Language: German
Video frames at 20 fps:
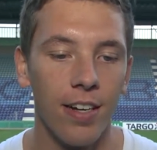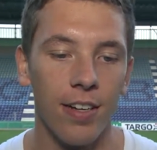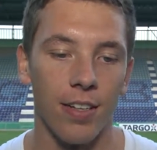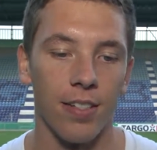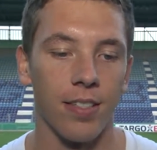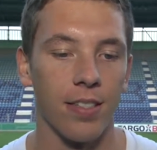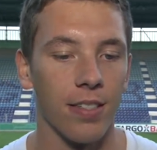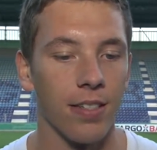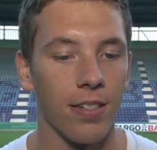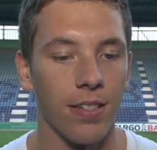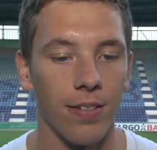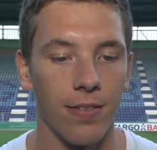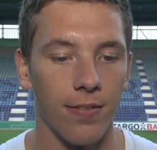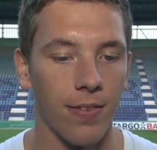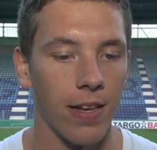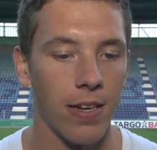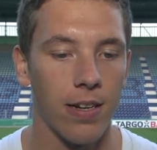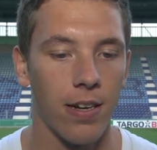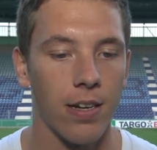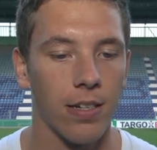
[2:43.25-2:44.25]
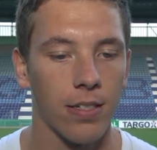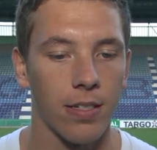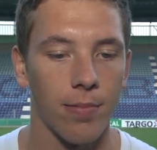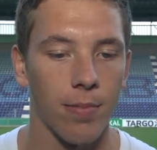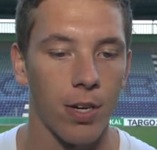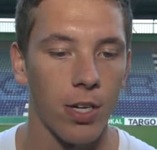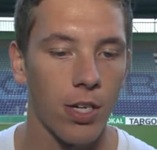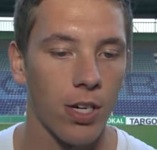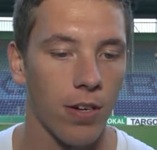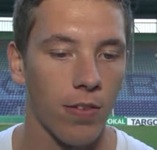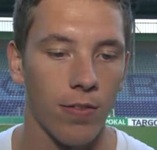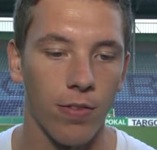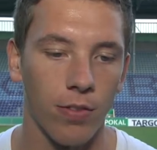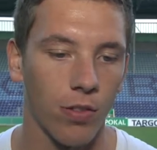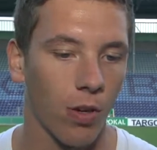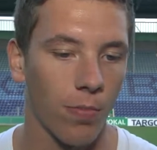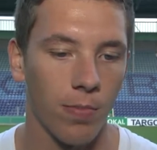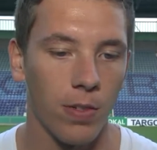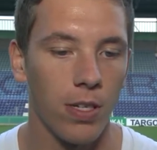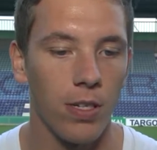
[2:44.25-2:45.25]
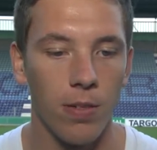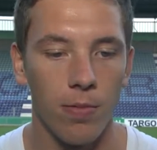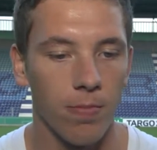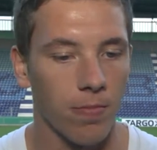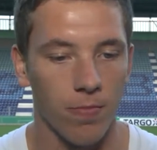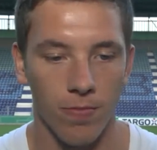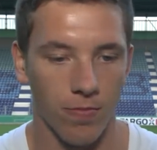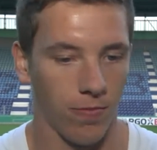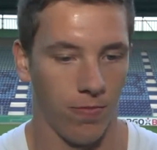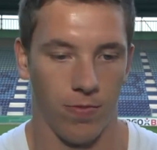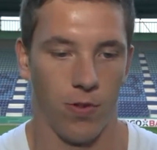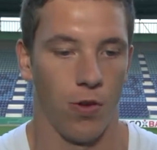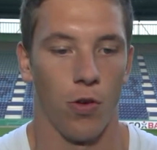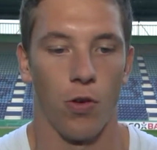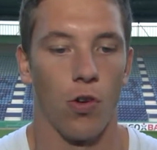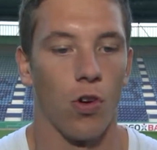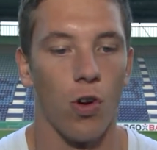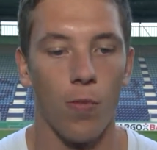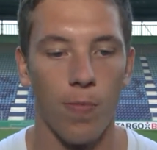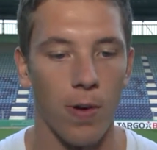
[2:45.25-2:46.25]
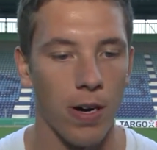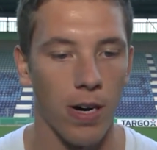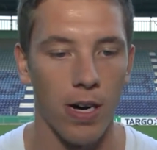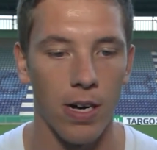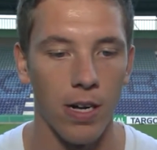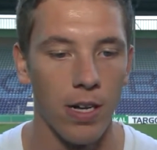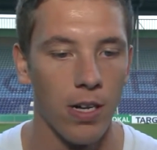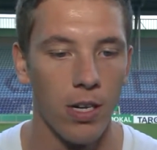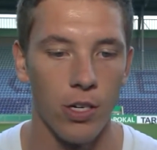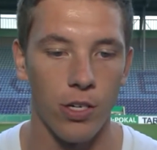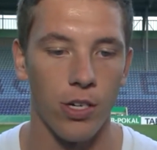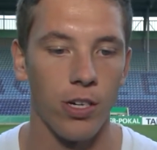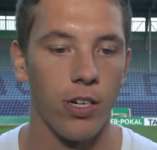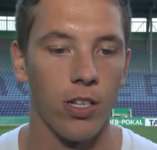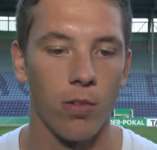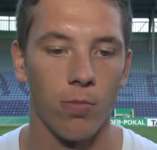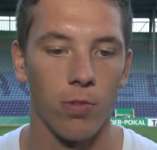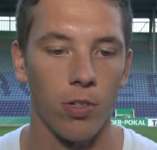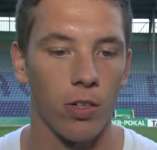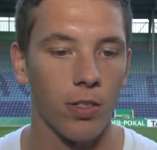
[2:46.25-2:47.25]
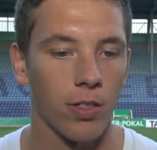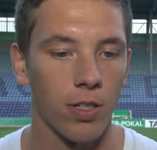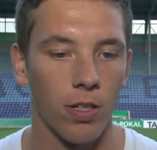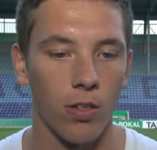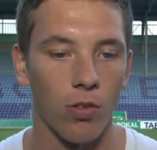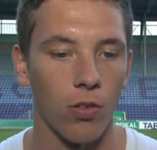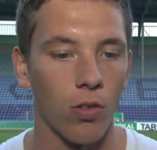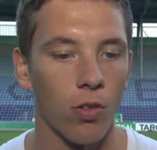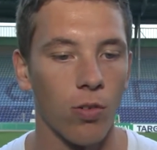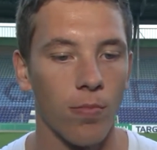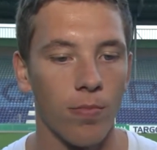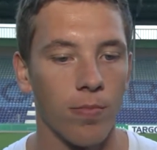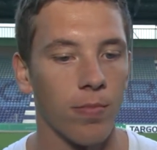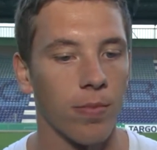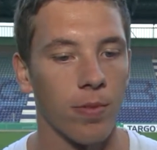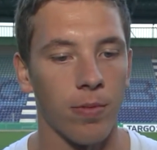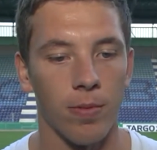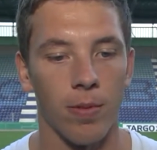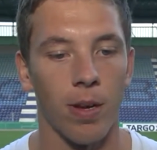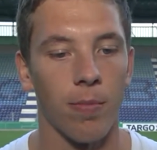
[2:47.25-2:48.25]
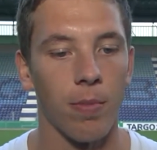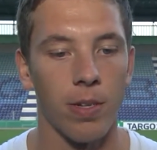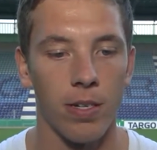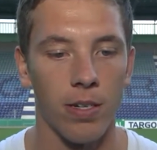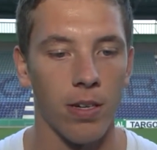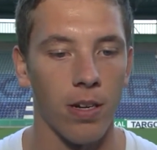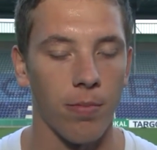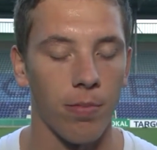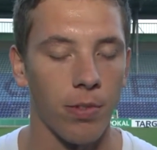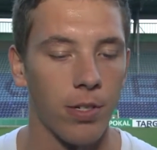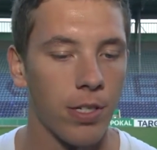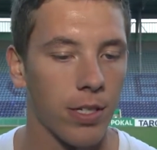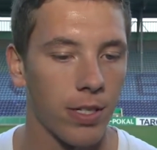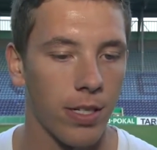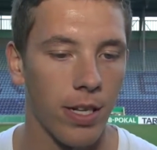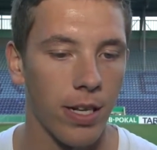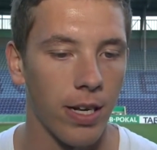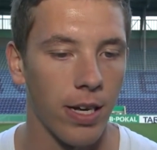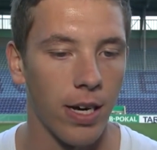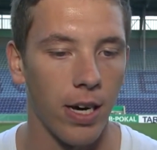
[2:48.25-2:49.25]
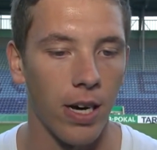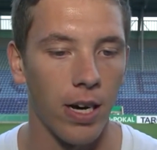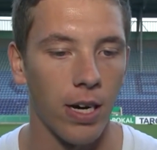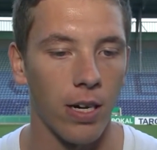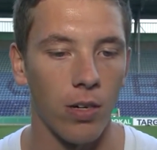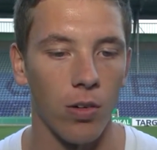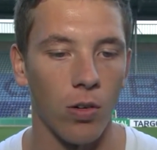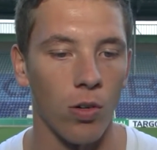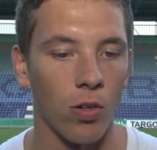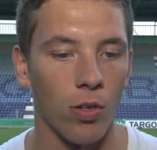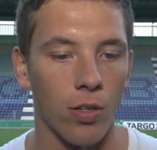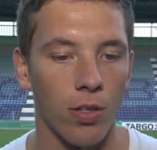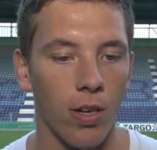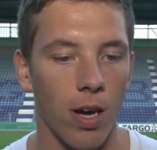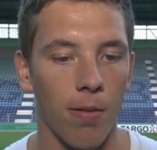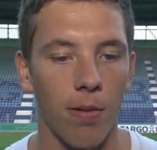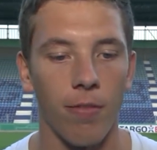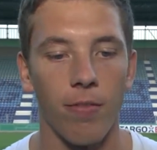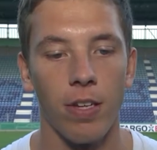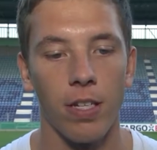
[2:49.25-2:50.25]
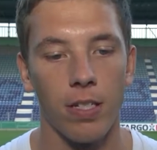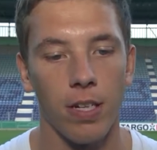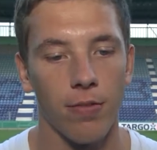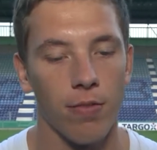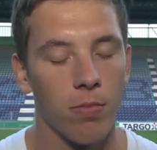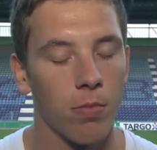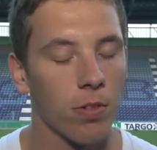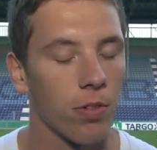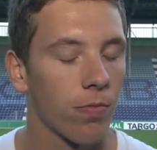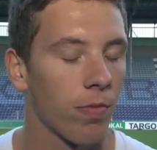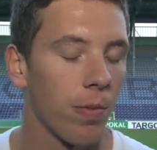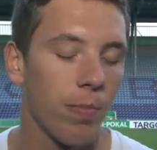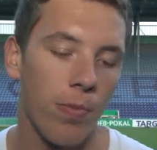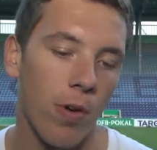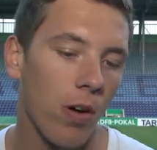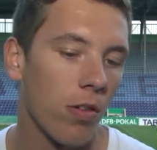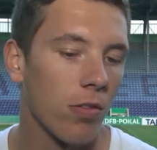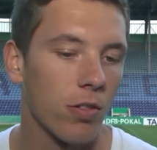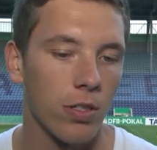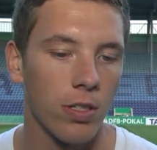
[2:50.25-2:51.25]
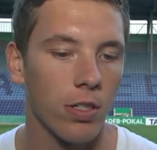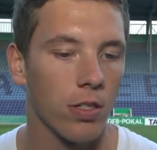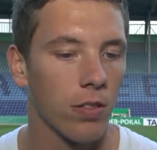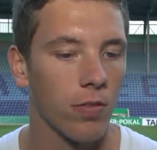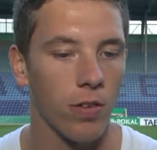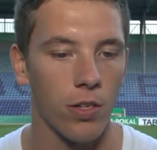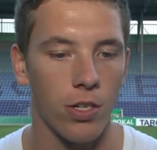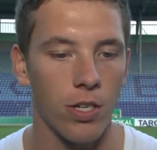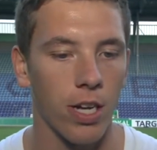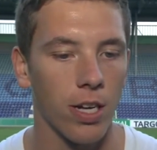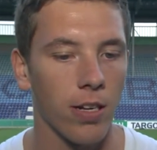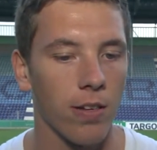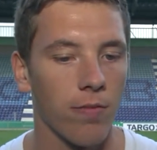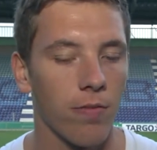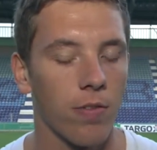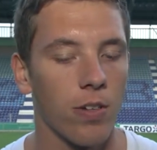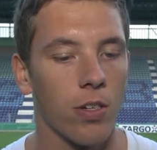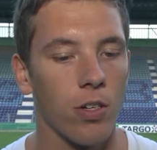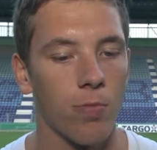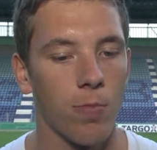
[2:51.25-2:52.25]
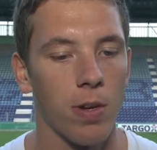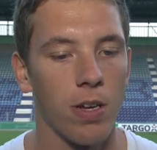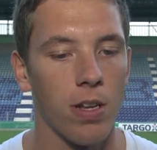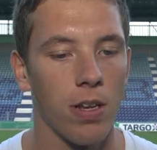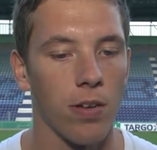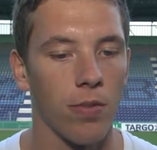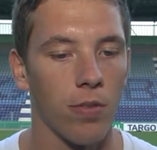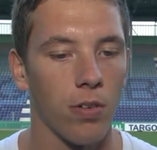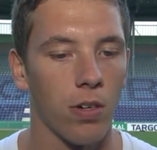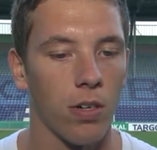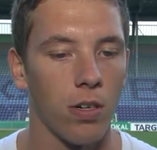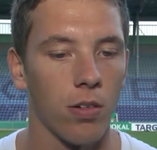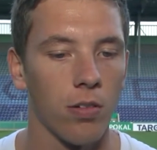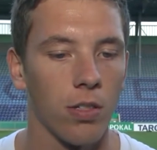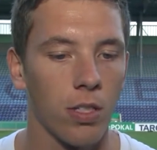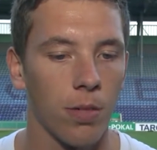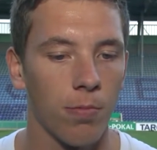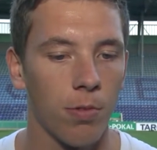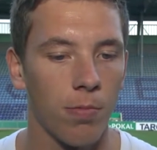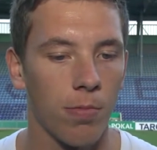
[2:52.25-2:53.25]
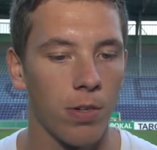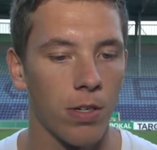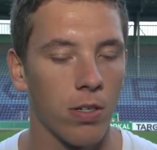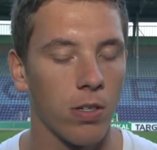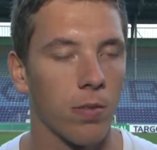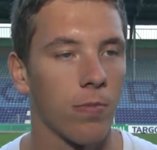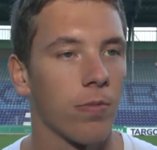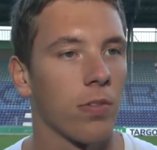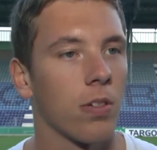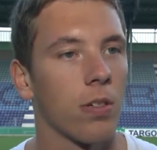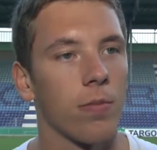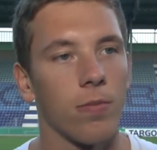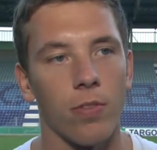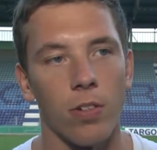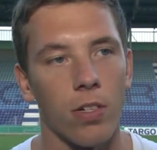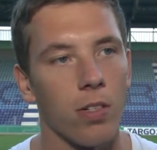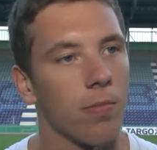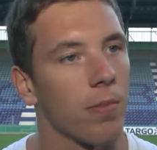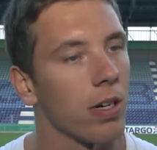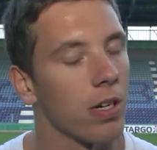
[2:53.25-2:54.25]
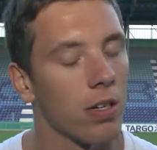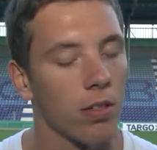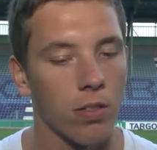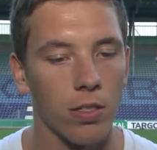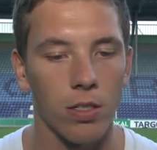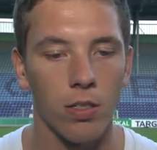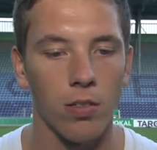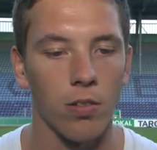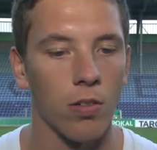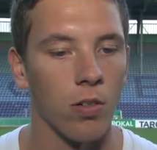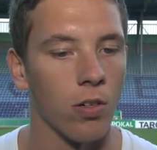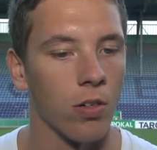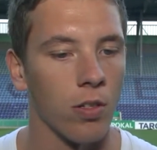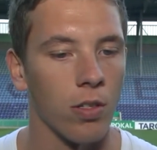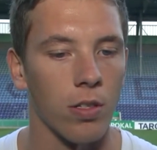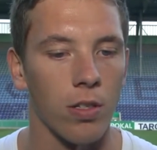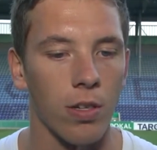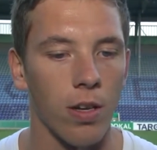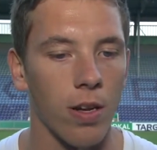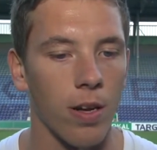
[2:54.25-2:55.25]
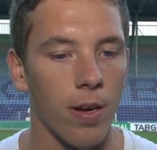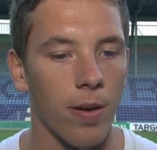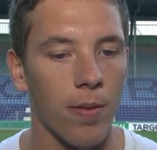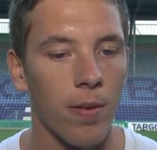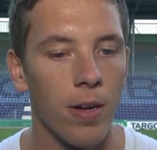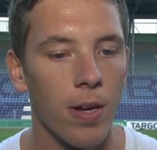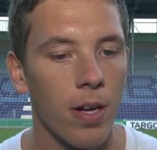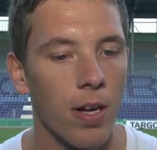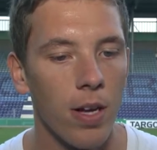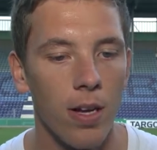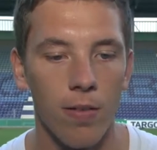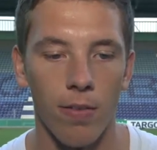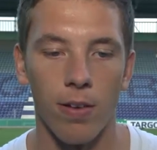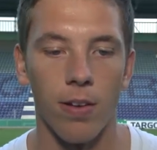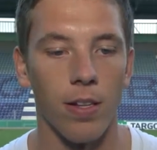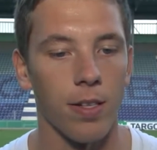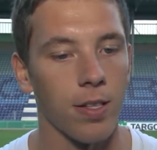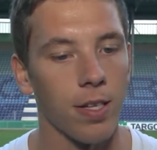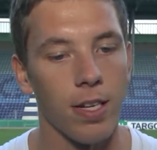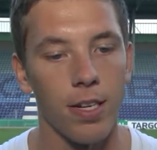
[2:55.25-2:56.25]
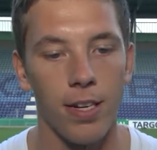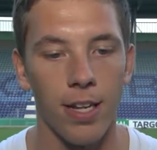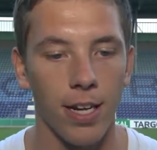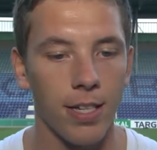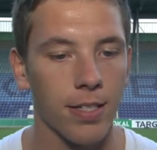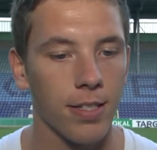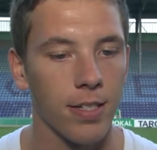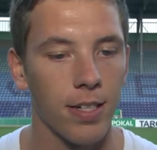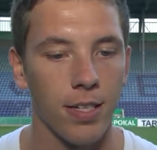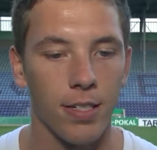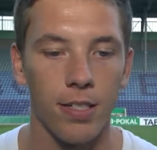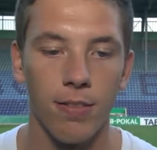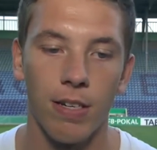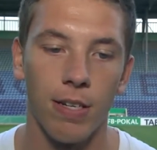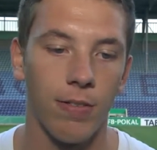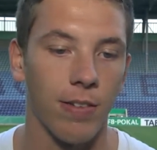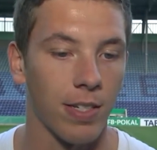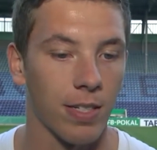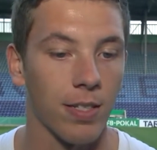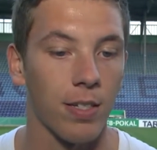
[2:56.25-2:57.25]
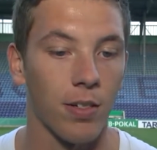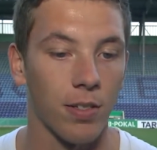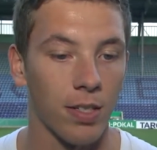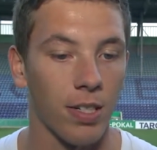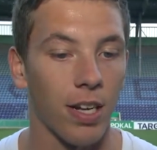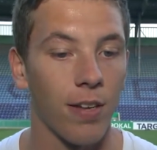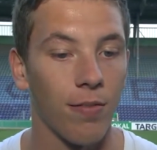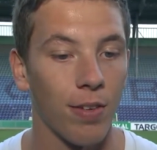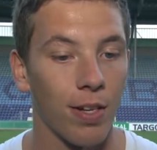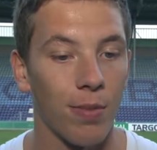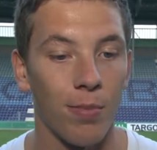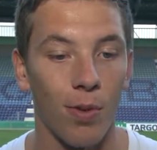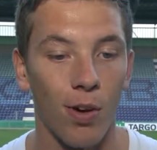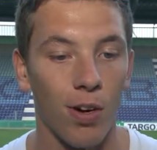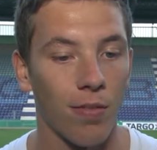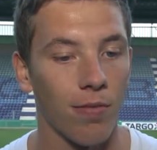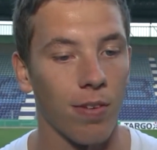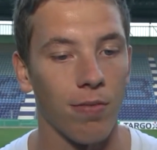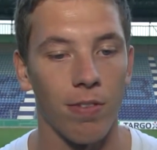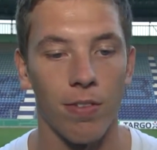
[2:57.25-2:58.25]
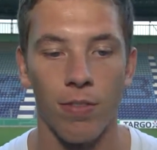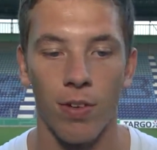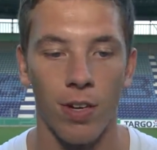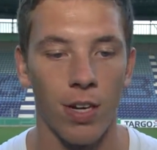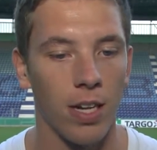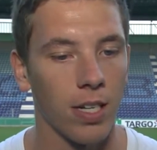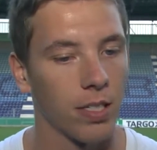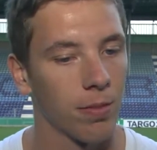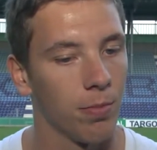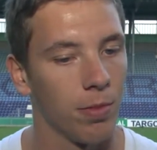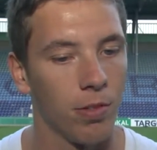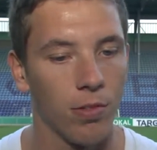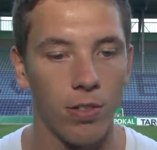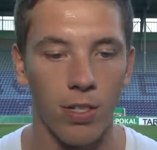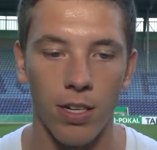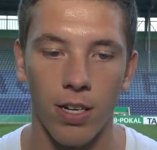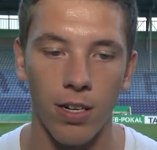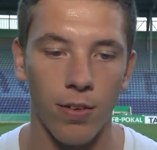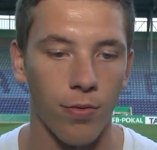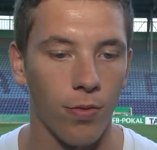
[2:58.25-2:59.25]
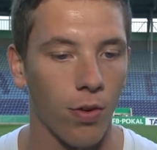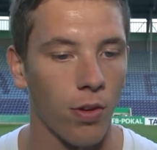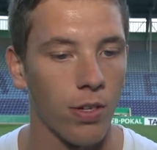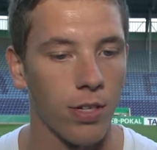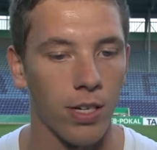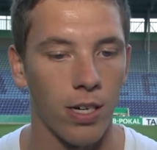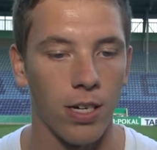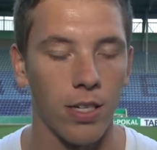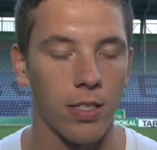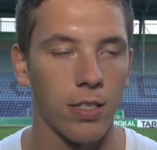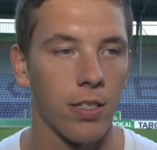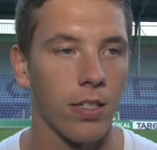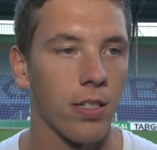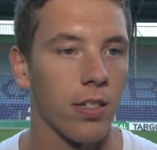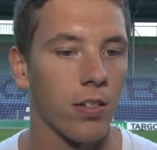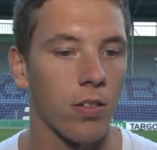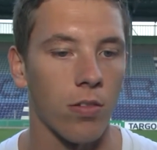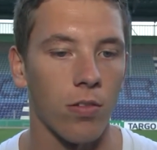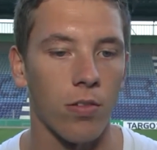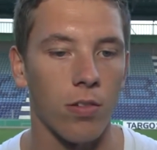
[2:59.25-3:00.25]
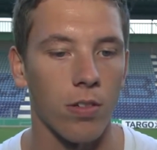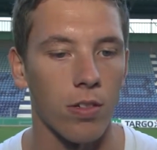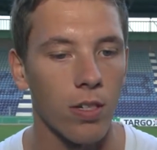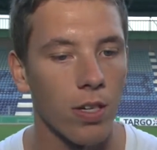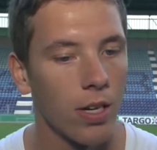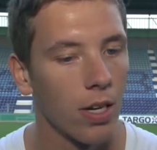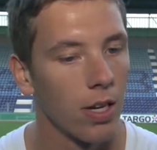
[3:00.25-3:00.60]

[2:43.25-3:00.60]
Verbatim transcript: Das ist eine Weltklasse-Mannschaft, Top-Team von Europa, stehen nicht umsonst auch oben damit in der Bundesliga. Und, aber wie gesagt, wir, wir brauchen uns nichts verstecken. Wir spielen hier vor unserem Publikum, vor einem vollen Haus. Und äh, wenn das hier ein Hexenkessel wird, was es auch sein wird morgen, wenn wir von der ersten Minute an voll da sind und